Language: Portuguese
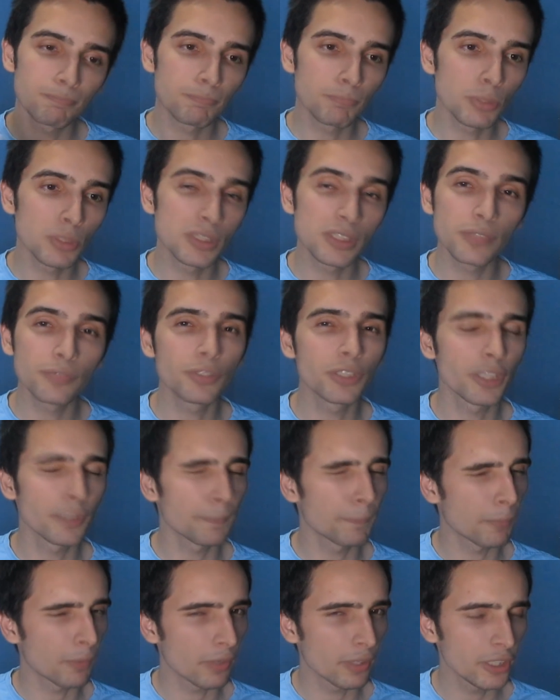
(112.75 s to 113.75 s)
possíveis
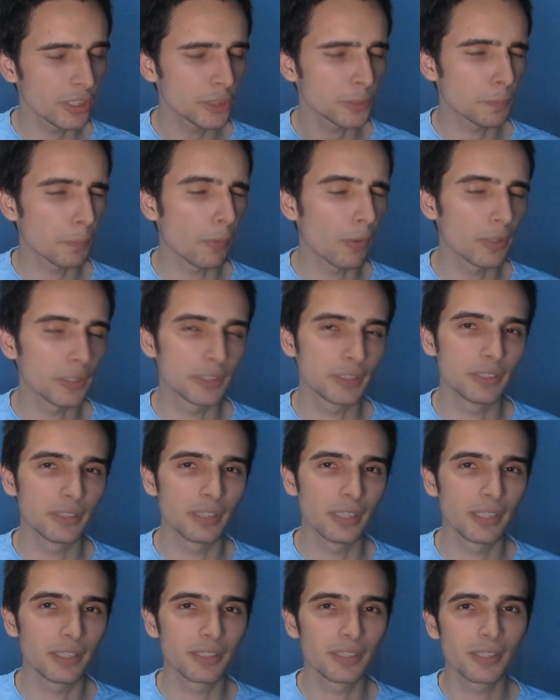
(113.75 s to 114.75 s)
respostas,
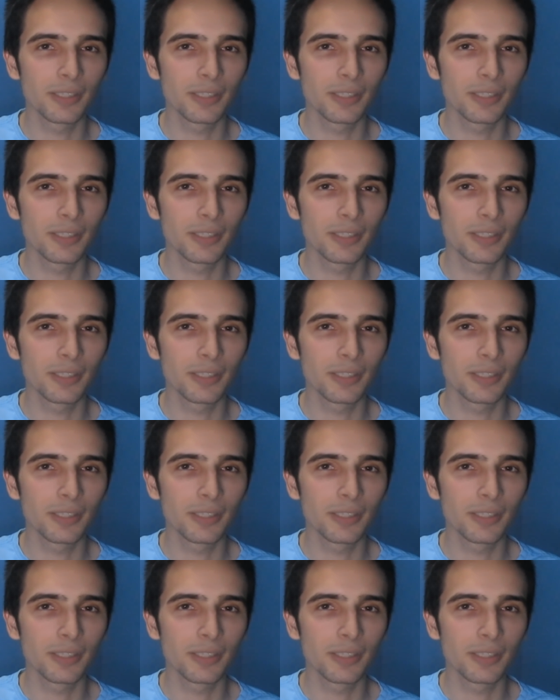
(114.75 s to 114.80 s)
né,